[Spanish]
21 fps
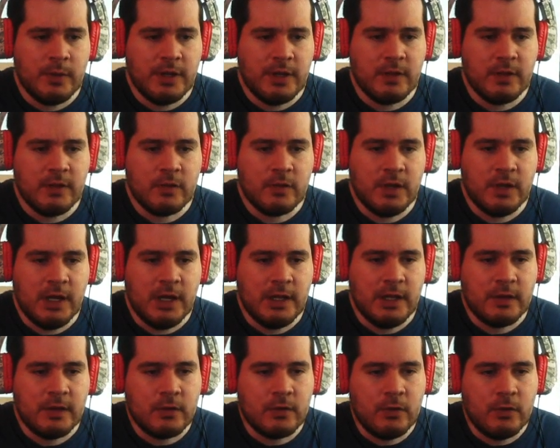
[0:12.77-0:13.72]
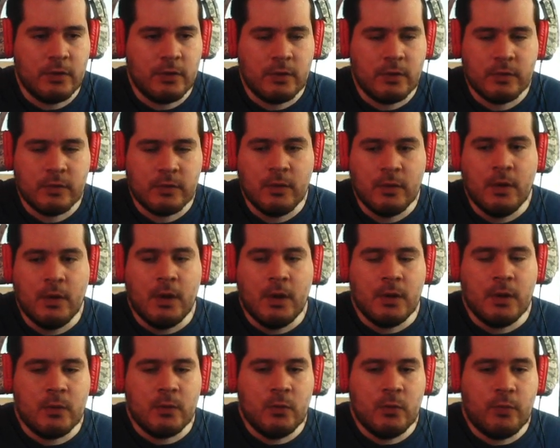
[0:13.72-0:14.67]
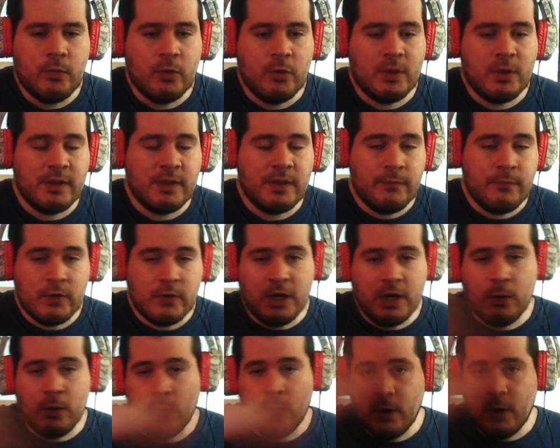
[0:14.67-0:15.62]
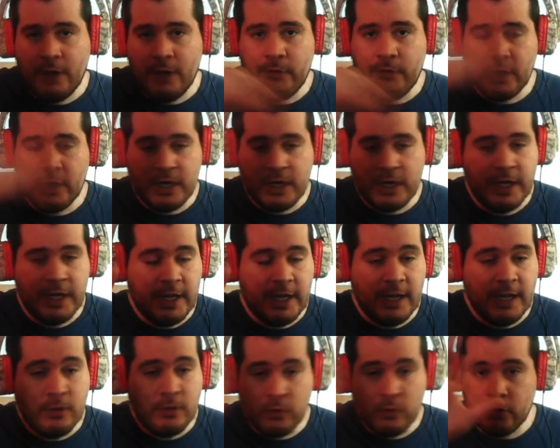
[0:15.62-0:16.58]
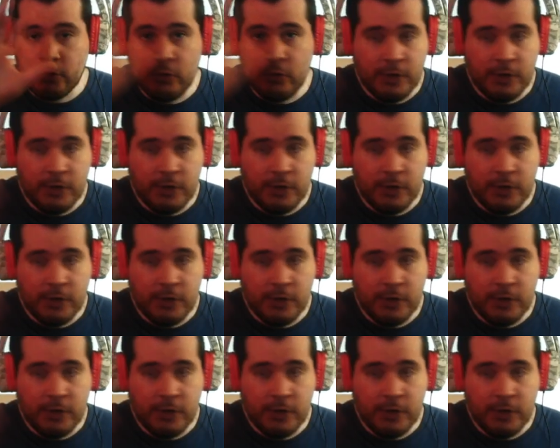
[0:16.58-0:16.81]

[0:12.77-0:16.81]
redes sociales, códigos, grupo de WhatsApp enfocado, juegos Android en general, no solo en